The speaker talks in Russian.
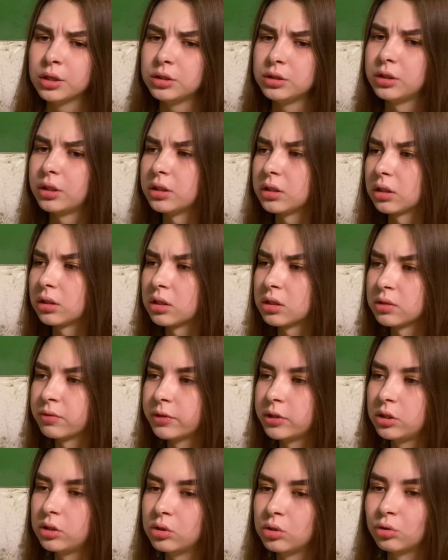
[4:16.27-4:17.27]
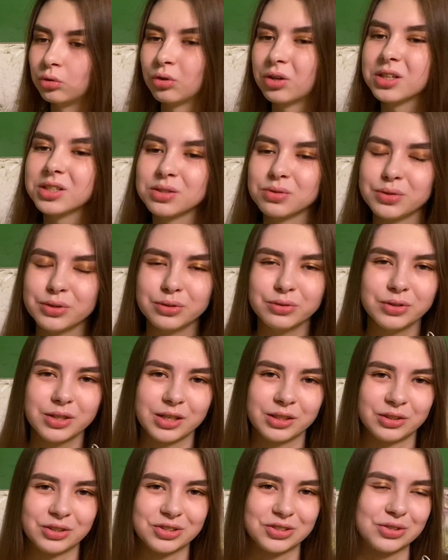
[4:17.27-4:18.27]
не хотят разводиться, но раз вы
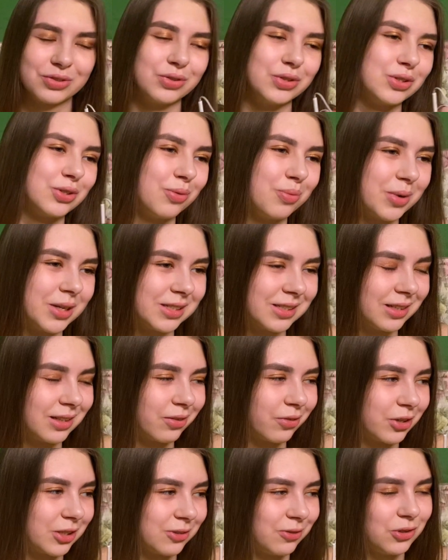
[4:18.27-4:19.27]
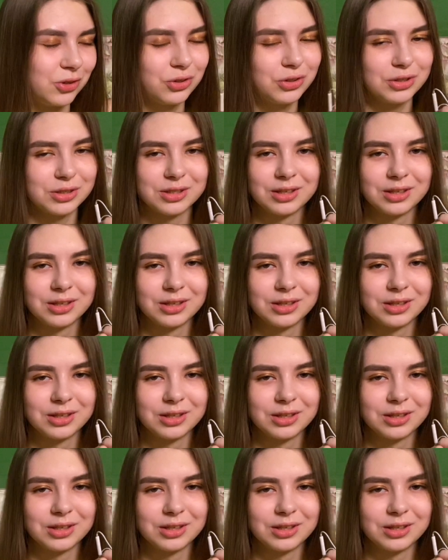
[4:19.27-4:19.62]
уверены, что вы сто процентов разведетесь,